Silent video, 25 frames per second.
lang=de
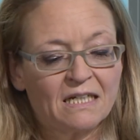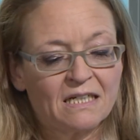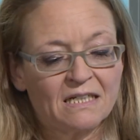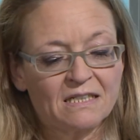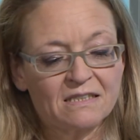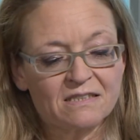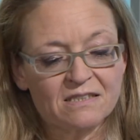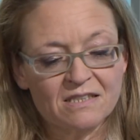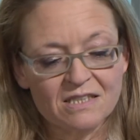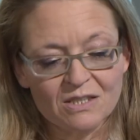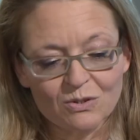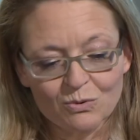
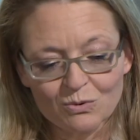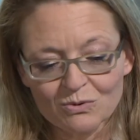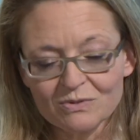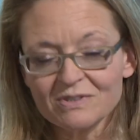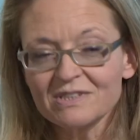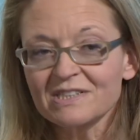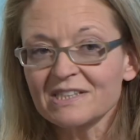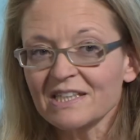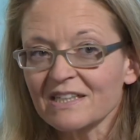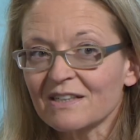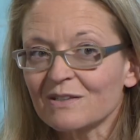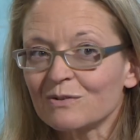es
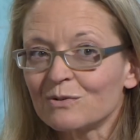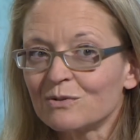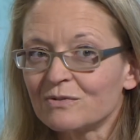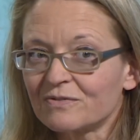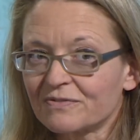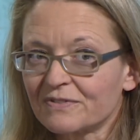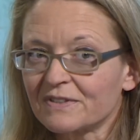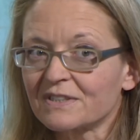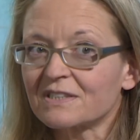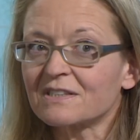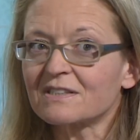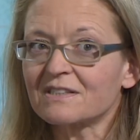lohnt sich,
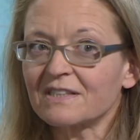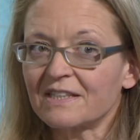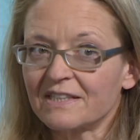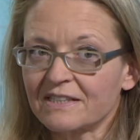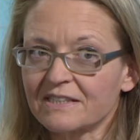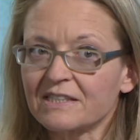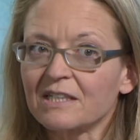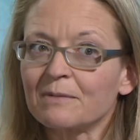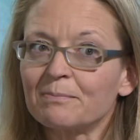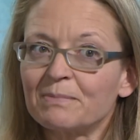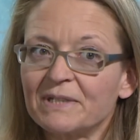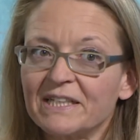auf ein
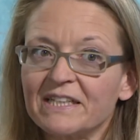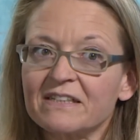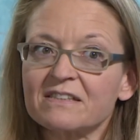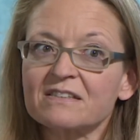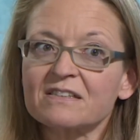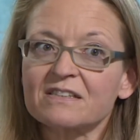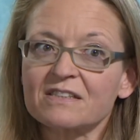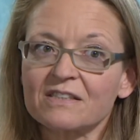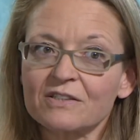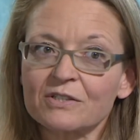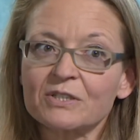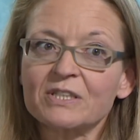
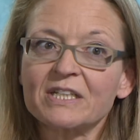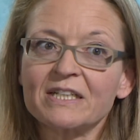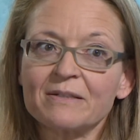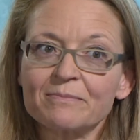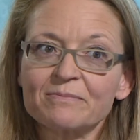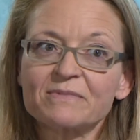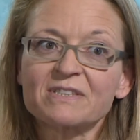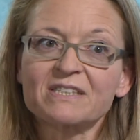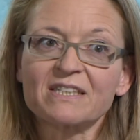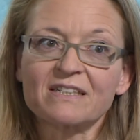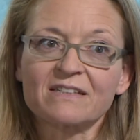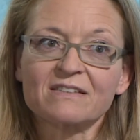etabliertes
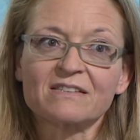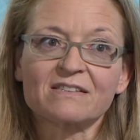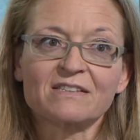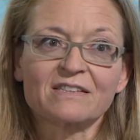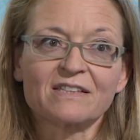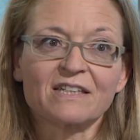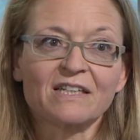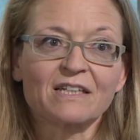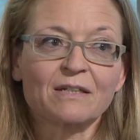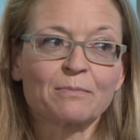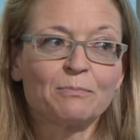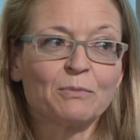System zu
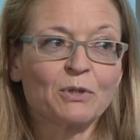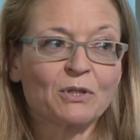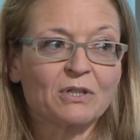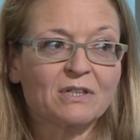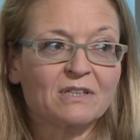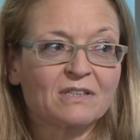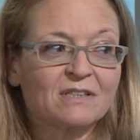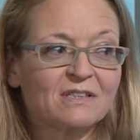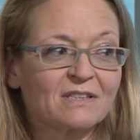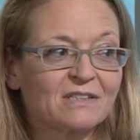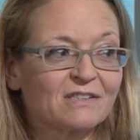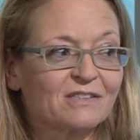setzen. Ich
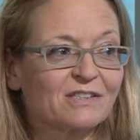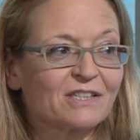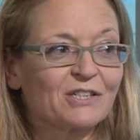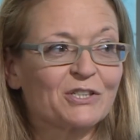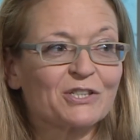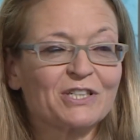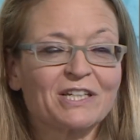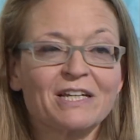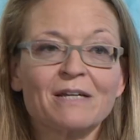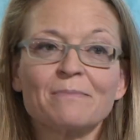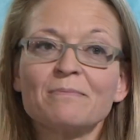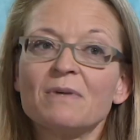möchte ein
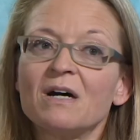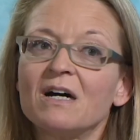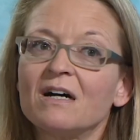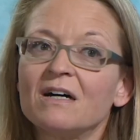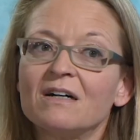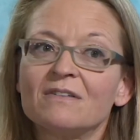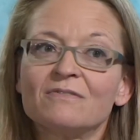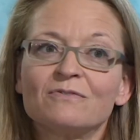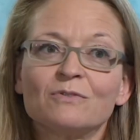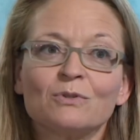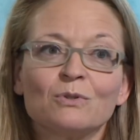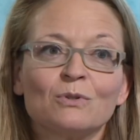System
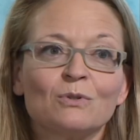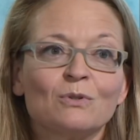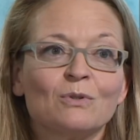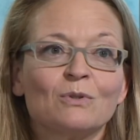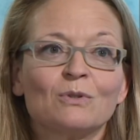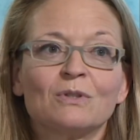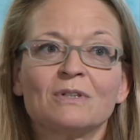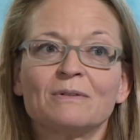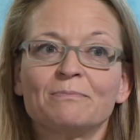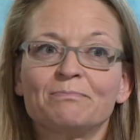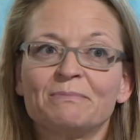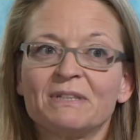haben,
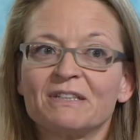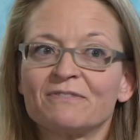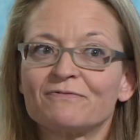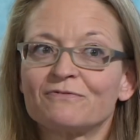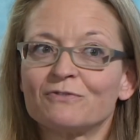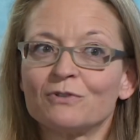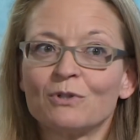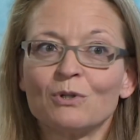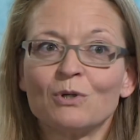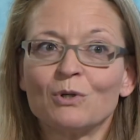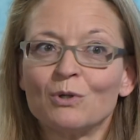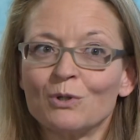wo mir
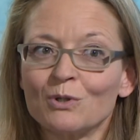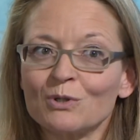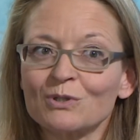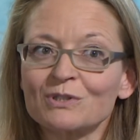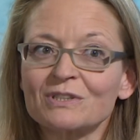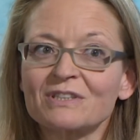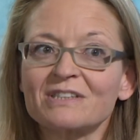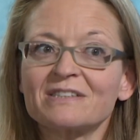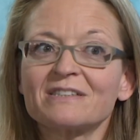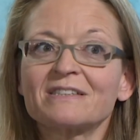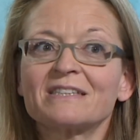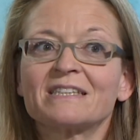vor
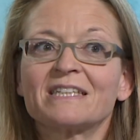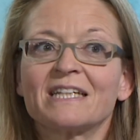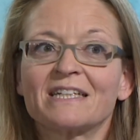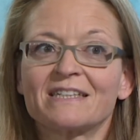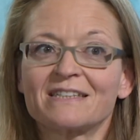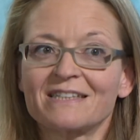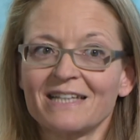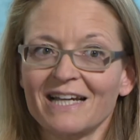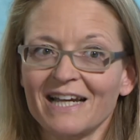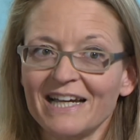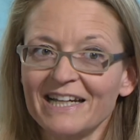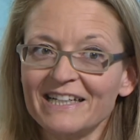Ort die
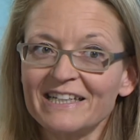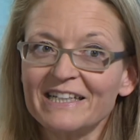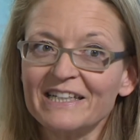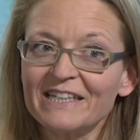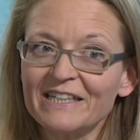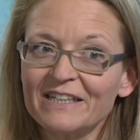Teile